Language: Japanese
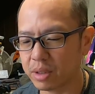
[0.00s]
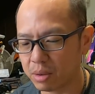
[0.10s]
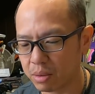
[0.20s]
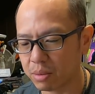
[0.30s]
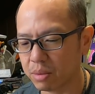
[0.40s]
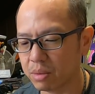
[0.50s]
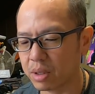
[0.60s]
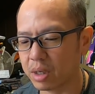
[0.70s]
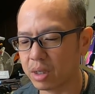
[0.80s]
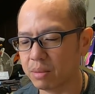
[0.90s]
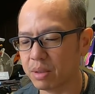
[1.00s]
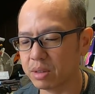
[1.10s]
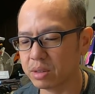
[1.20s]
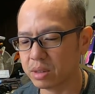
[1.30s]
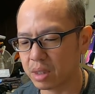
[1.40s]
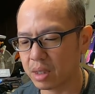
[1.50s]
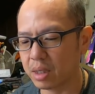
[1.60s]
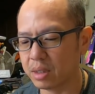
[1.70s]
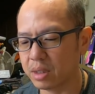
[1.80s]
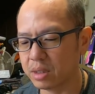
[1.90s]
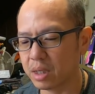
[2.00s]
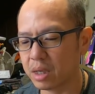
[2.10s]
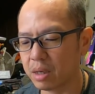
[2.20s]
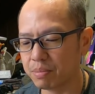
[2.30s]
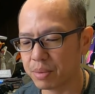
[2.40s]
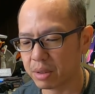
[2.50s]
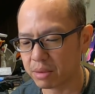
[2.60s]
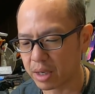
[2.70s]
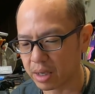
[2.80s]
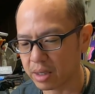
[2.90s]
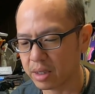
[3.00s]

2本を買いまして2800